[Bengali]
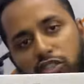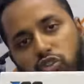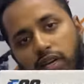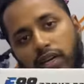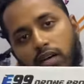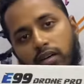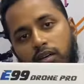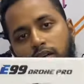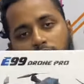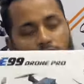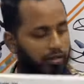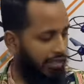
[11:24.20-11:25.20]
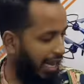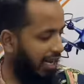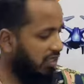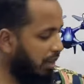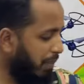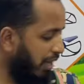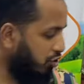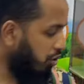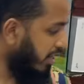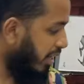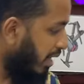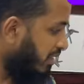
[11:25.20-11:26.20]
পাঁচশো টাকা চার হাজার পাঁচশো
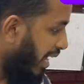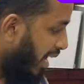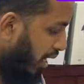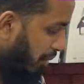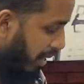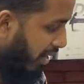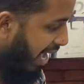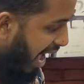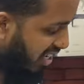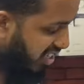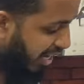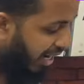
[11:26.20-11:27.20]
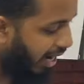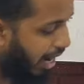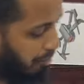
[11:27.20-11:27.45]
টাকা যারা নিবেন অ্যাশ কালার